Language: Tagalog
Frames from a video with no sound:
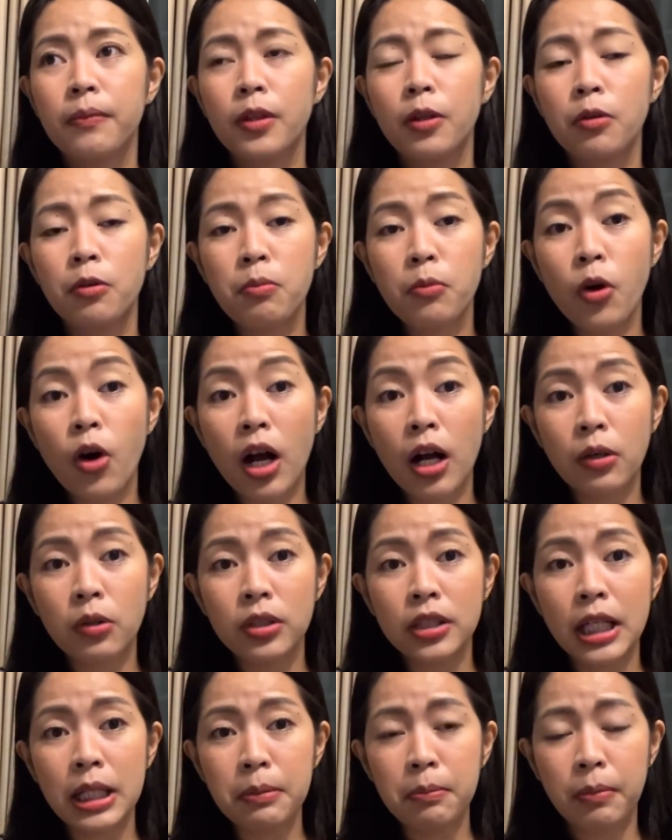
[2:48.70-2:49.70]
kumuha
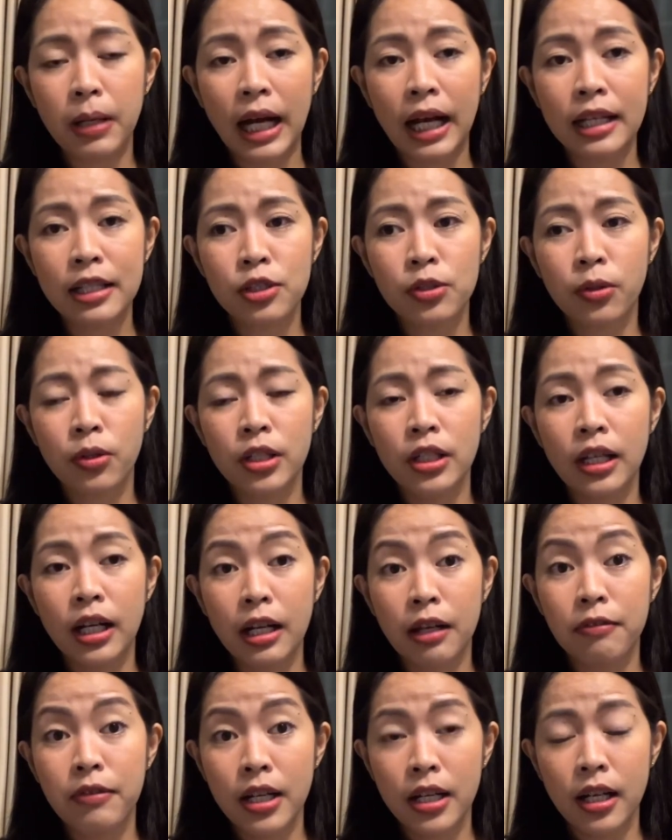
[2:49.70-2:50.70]
ako ng bus or
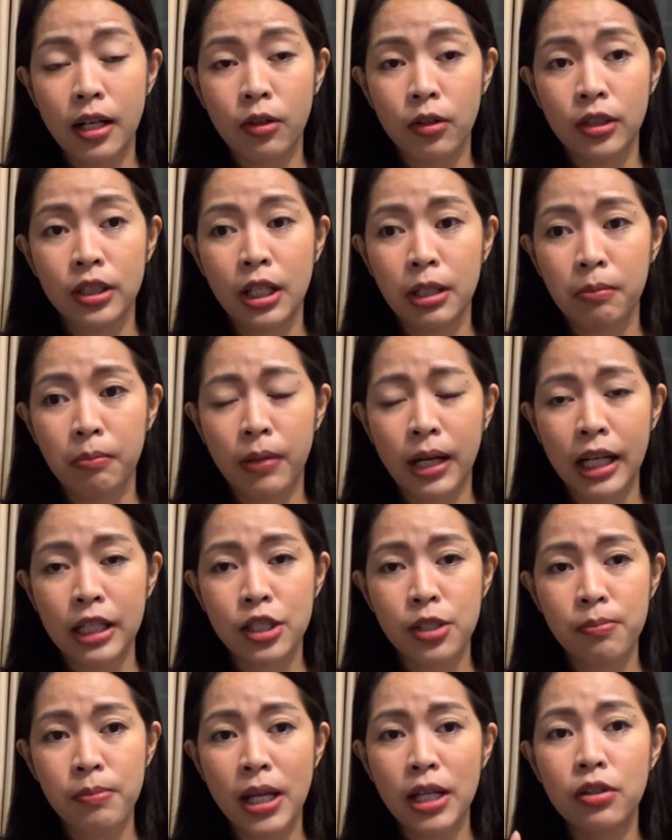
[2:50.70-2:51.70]
nag-avail ako ng
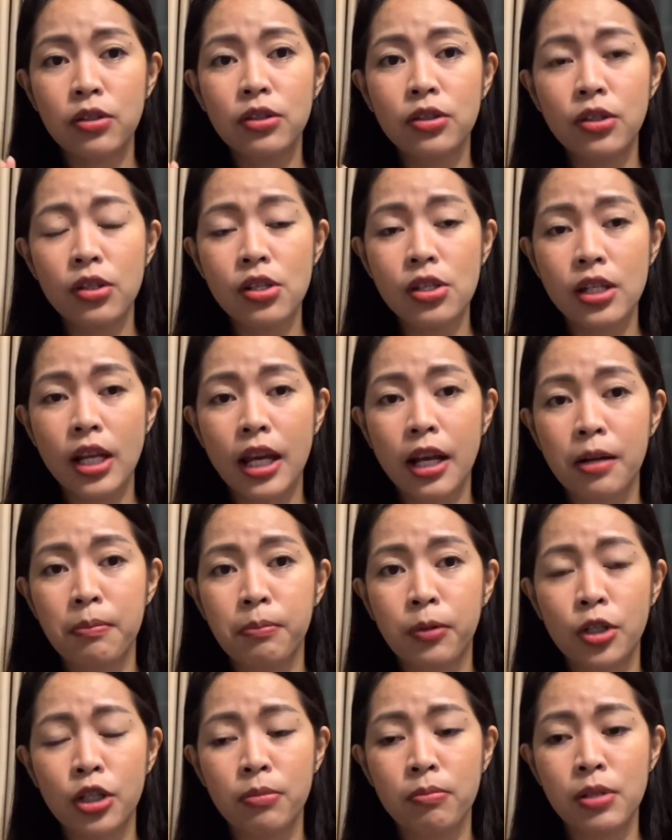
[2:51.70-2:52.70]
bus. Meron doon sa
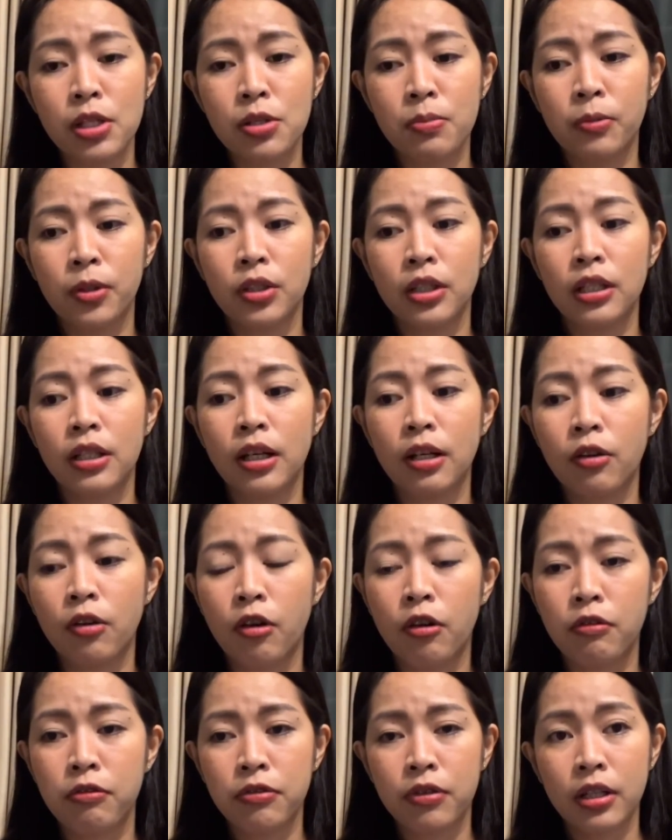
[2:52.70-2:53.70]
airport mismo na
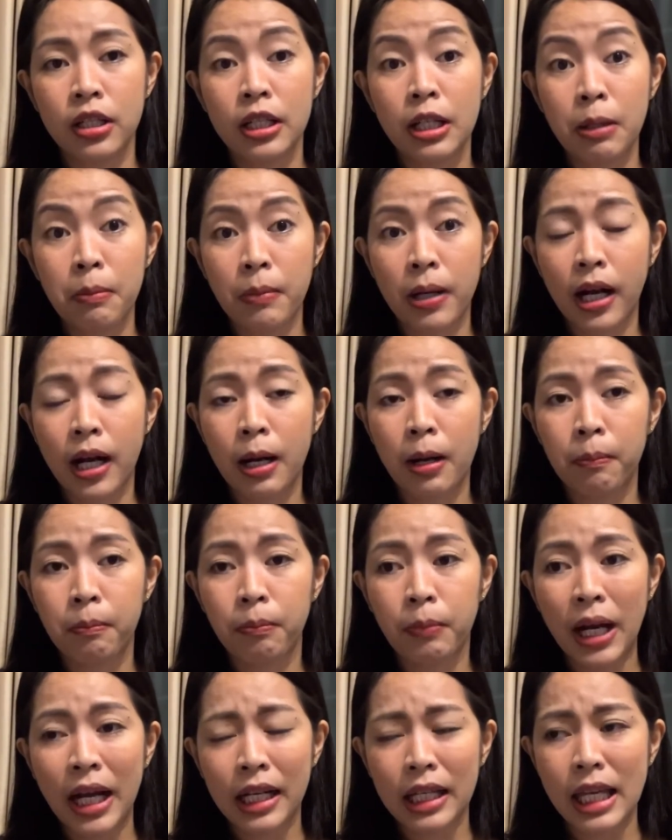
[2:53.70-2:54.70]
nag-offer ng mga
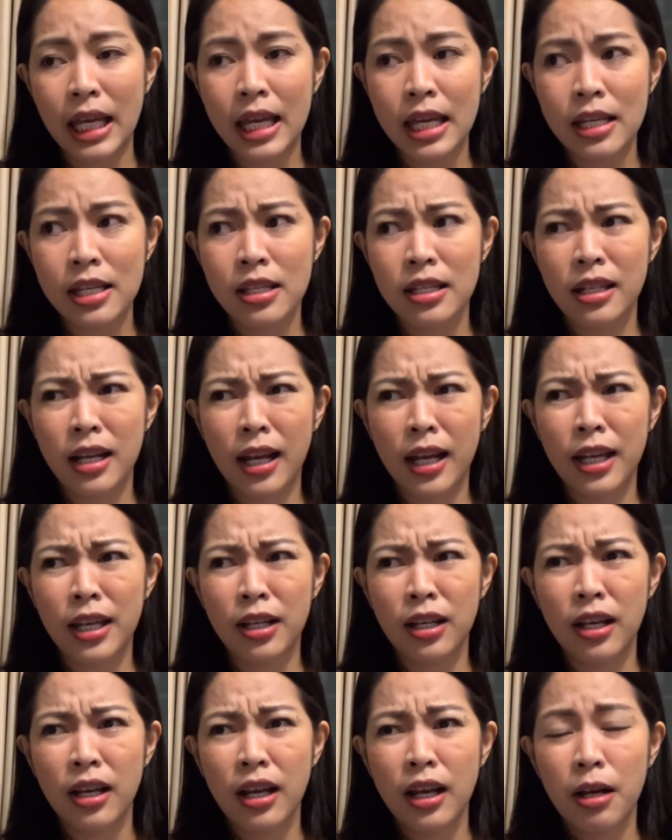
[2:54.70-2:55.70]
package
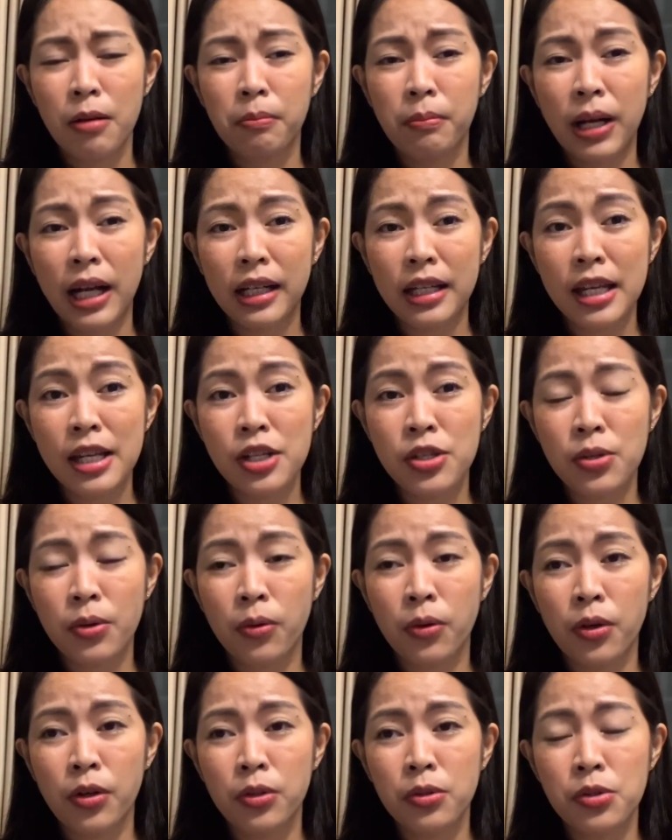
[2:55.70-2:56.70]
like package
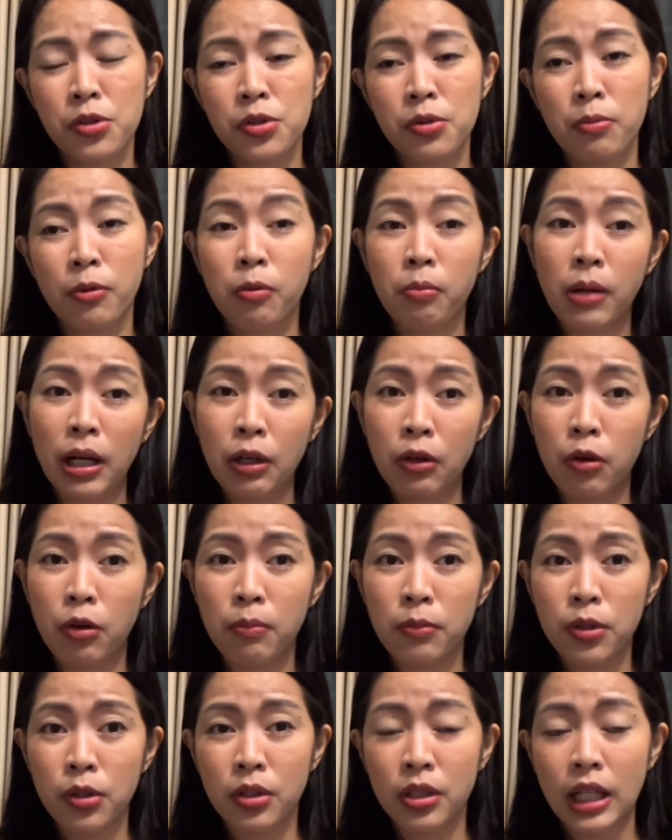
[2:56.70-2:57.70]
or gusto mong
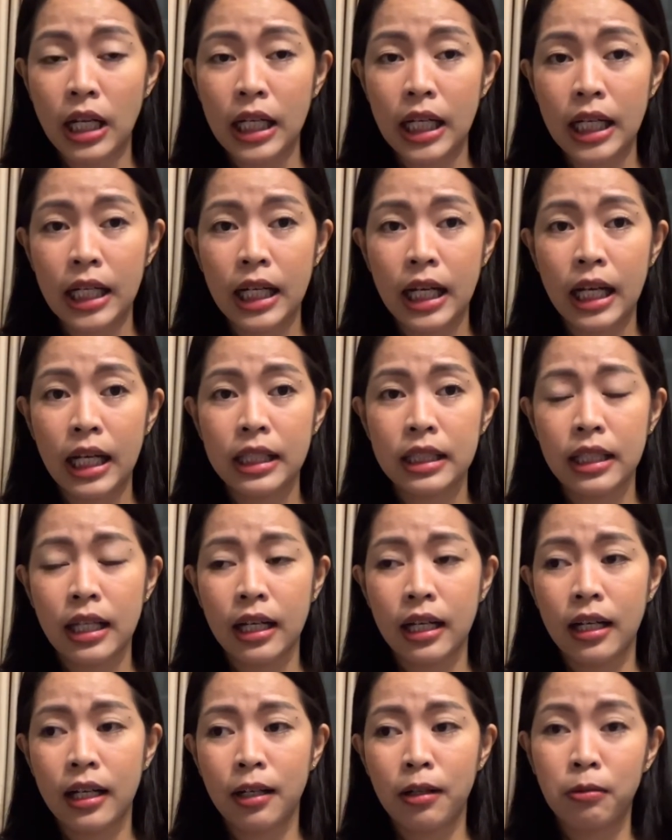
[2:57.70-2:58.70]
mag-commute talaga
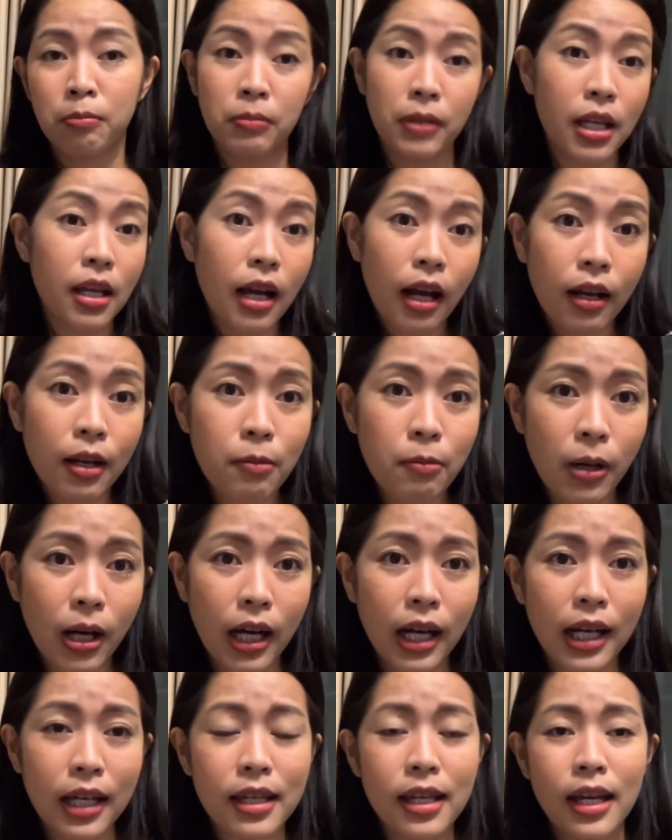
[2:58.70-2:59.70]
na DIY.